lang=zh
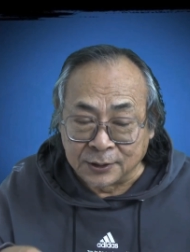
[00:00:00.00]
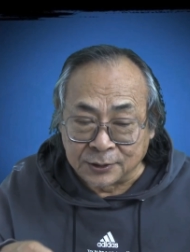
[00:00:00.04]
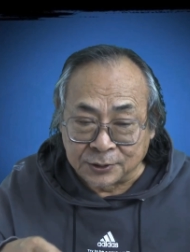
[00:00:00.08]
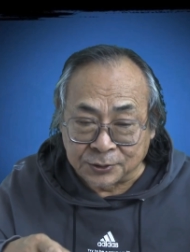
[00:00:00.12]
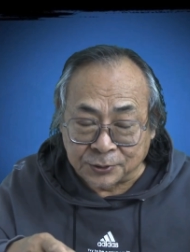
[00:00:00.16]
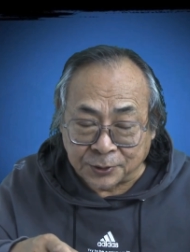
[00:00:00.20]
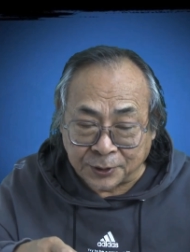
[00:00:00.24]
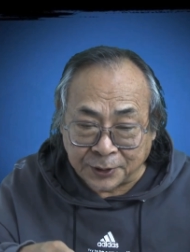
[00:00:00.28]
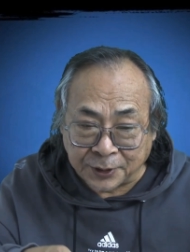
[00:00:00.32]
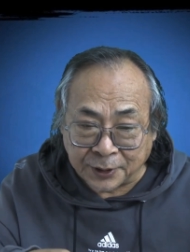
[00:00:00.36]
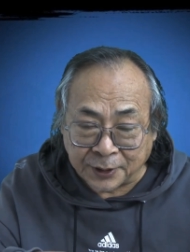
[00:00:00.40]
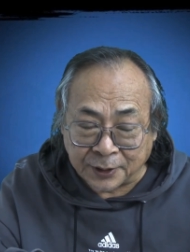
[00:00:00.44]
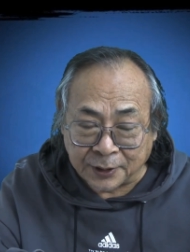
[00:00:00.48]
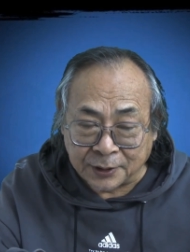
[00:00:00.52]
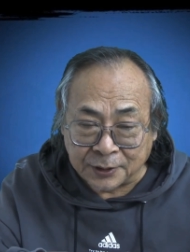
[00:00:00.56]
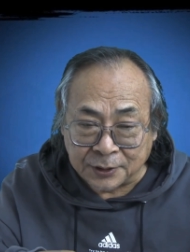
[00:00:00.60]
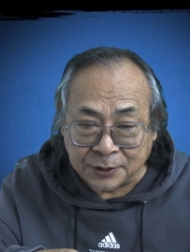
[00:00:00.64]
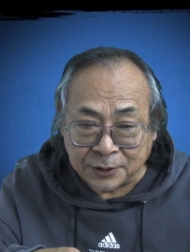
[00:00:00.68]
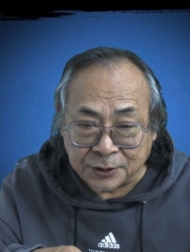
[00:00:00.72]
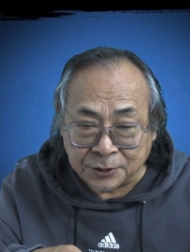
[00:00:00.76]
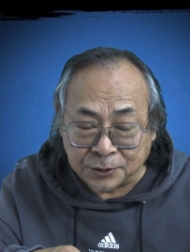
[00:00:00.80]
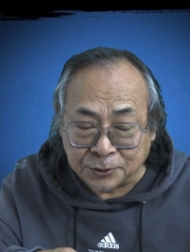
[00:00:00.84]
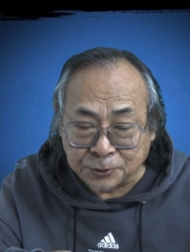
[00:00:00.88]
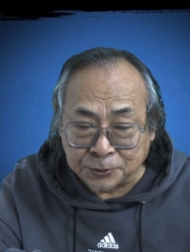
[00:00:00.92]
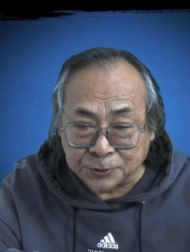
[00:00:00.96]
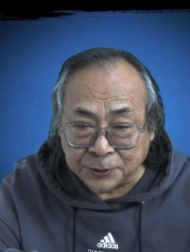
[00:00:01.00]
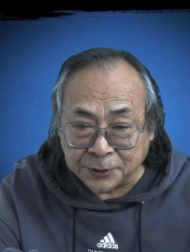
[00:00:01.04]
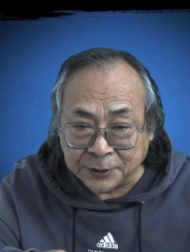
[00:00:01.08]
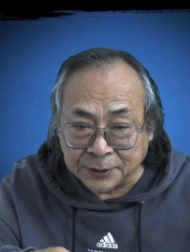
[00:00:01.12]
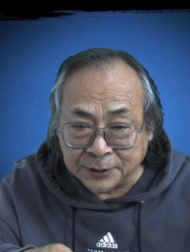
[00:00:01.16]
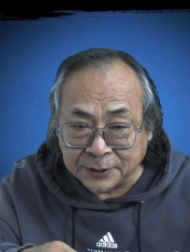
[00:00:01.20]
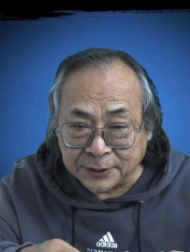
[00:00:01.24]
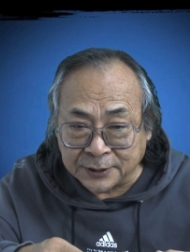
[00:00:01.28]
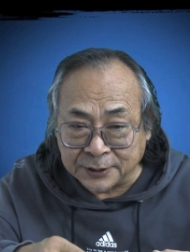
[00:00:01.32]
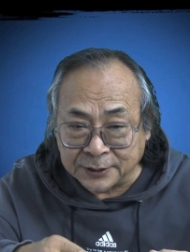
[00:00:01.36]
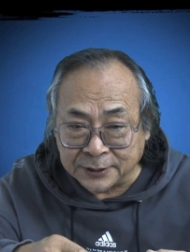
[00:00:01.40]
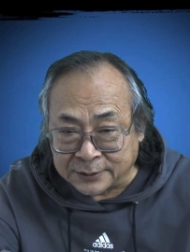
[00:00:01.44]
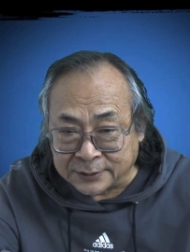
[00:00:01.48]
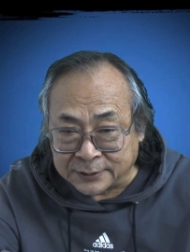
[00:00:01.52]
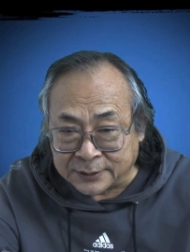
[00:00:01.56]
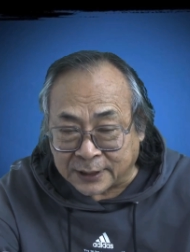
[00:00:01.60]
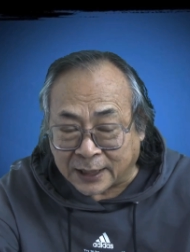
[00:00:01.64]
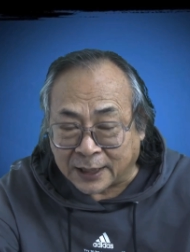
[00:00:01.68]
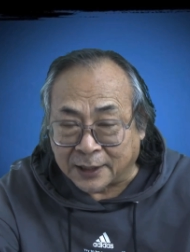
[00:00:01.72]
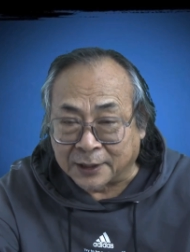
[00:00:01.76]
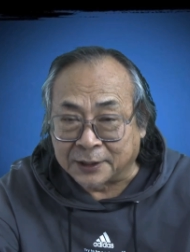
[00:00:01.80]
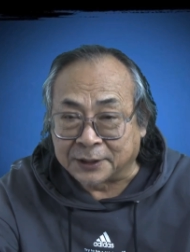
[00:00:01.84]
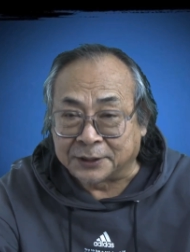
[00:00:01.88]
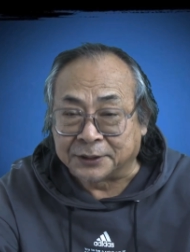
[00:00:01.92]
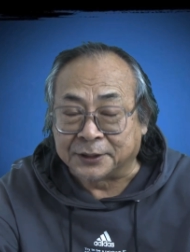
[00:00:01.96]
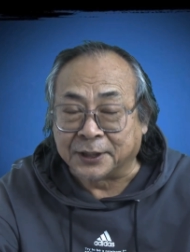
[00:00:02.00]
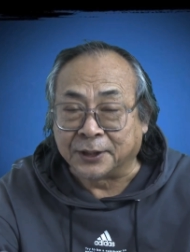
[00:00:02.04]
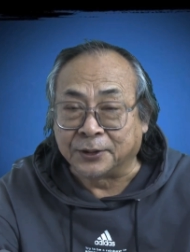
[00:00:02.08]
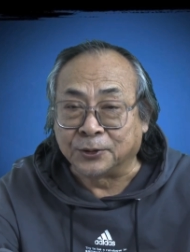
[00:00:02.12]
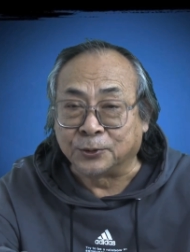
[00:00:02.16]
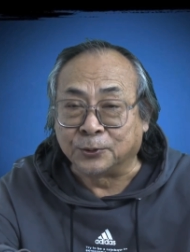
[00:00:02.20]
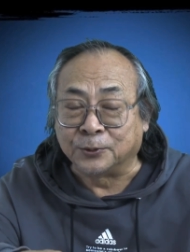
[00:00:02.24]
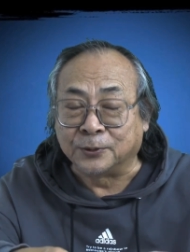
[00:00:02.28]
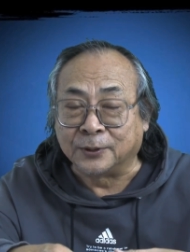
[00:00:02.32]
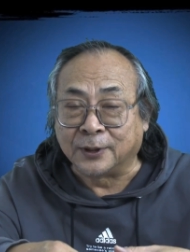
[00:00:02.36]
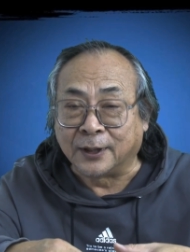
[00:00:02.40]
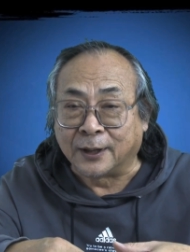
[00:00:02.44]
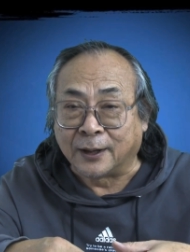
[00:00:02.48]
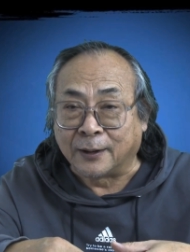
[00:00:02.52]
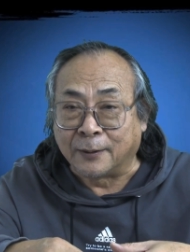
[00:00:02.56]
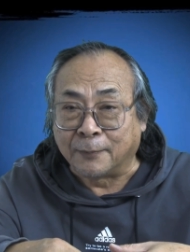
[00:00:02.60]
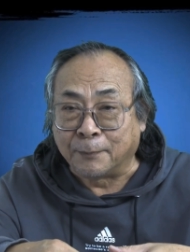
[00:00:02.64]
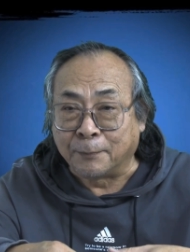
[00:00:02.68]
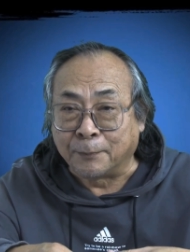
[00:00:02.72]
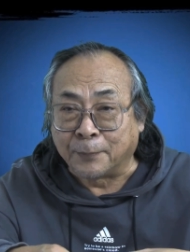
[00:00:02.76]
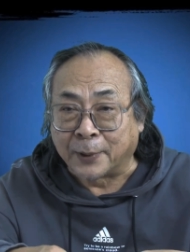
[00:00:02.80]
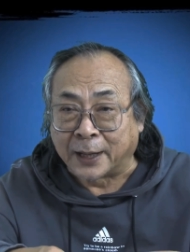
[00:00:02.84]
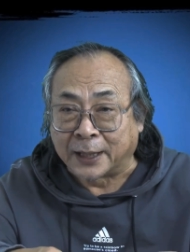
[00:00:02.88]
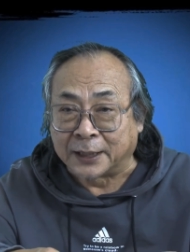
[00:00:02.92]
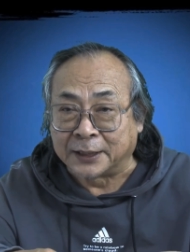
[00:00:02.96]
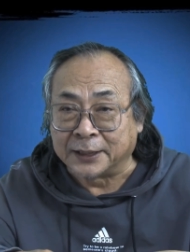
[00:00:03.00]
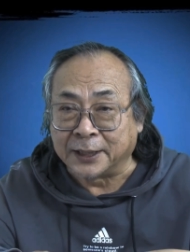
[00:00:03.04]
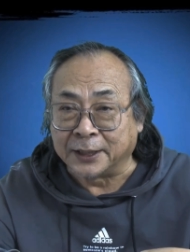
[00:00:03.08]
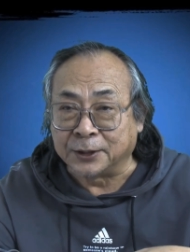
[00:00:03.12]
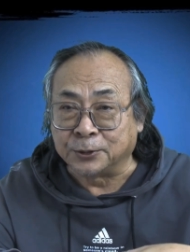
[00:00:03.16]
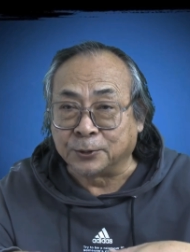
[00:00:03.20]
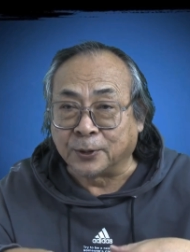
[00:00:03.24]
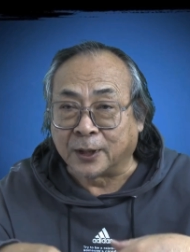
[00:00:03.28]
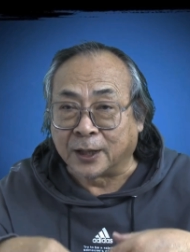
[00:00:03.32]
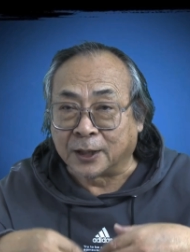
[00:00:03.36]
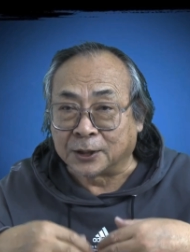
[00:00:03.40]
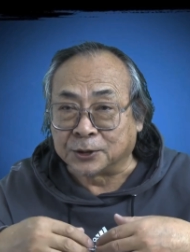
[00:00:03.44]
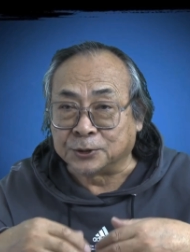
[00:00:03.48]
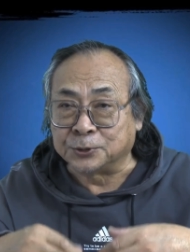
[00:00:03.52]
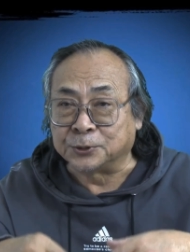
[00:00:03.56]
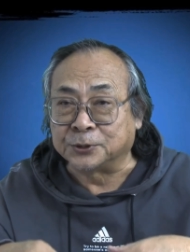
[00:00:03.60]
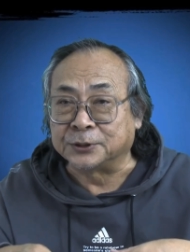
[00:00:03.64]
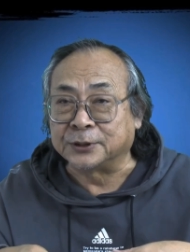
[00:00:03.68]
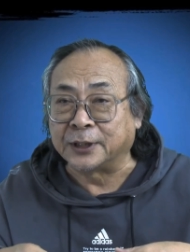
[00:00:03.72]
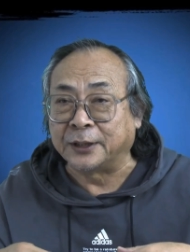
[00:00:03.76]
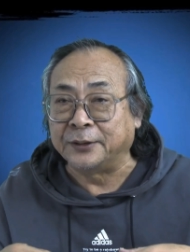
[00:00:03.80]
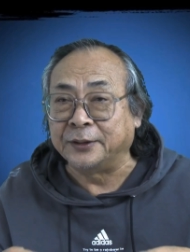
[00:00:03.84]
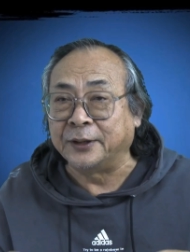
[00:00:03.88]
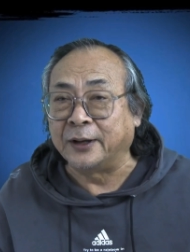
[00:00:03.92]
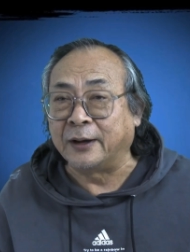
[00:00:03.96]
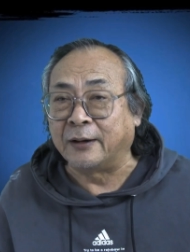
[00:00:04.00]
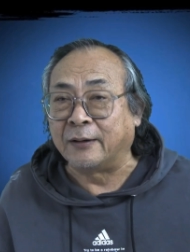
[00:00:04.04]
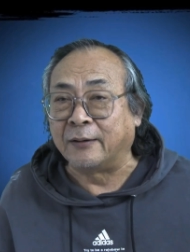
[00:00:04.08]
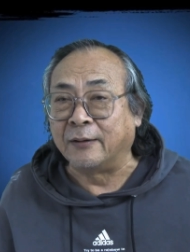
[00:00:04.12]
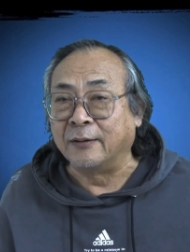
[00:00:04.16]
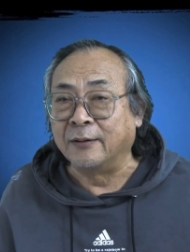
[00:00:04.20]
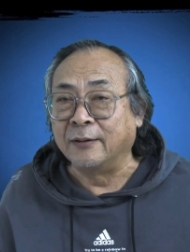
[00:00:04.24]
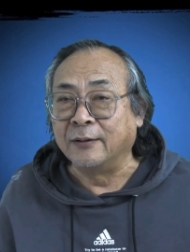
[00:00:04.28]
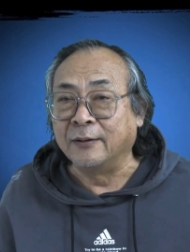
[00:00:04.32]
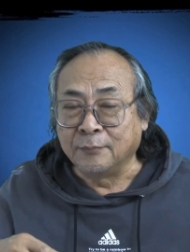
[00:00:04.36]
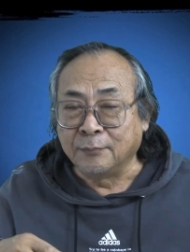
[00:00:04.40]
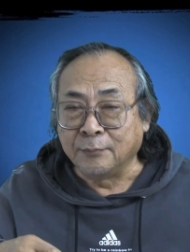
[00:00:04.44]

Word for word: 所以习仲勋让李建同啊把这段就删掉，